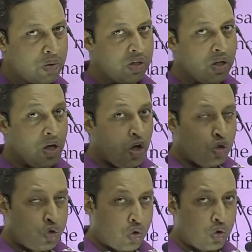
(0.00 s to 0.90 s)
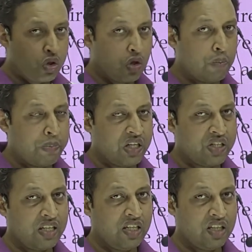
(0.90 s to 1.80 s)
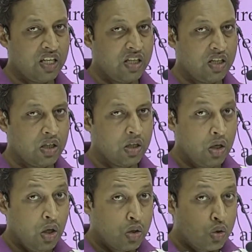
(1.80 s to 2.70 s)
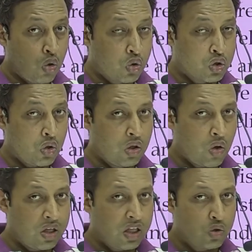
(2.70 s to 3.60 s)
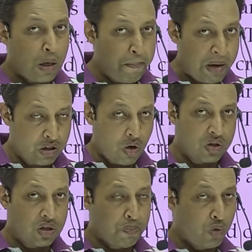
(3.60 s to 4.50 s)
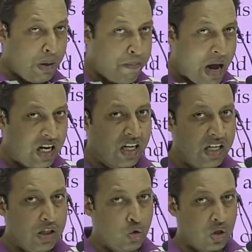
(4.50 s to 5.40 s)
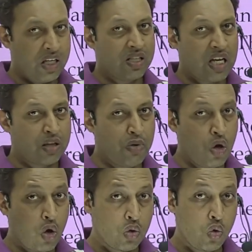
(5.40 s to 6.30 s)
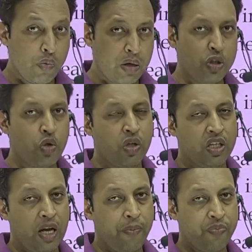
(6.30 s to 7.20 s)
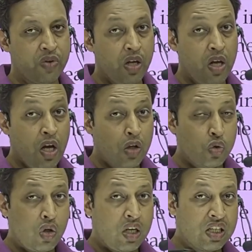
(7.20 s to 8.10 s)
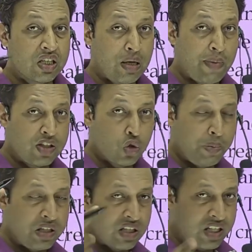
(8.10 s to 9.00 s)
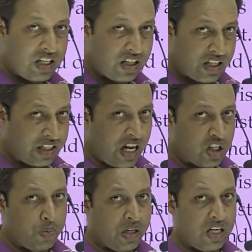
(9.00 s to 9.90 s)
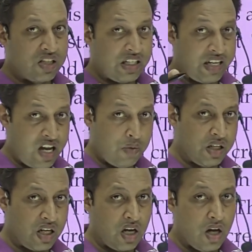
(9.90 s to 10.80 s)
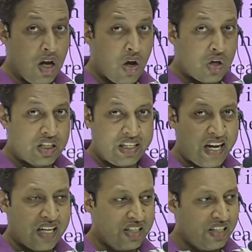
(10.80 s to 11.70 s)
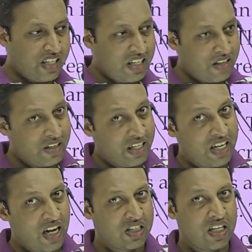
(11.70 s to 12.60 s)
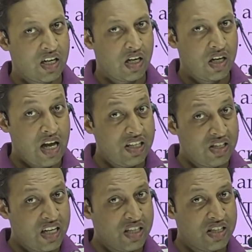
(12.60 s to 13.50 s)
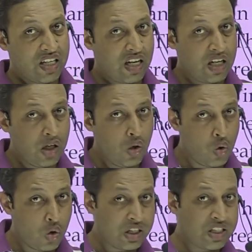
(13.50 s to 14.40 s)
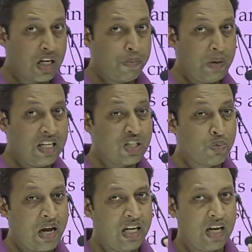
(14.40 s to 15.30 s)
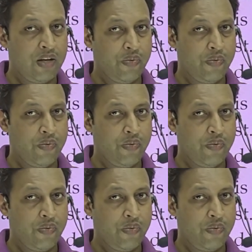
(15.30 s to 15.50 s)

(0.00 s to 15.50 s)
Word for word: भी जो कुछ इन्होंने परेशानियां देखी थी तो उसको इन्होंने जो है पैथोस पूरे मैलंकली दुख के साथ में और ह्यूमर भी जोड़ दिया तो इन्होंने समाज के ऊपर कटाक्ष भी करा सटायर भी करा और सटायर ऐसे नहीं करा केवल कटाक्ष करा इस तरह से करा कि लोगों के चेहरे पर स्माइल आए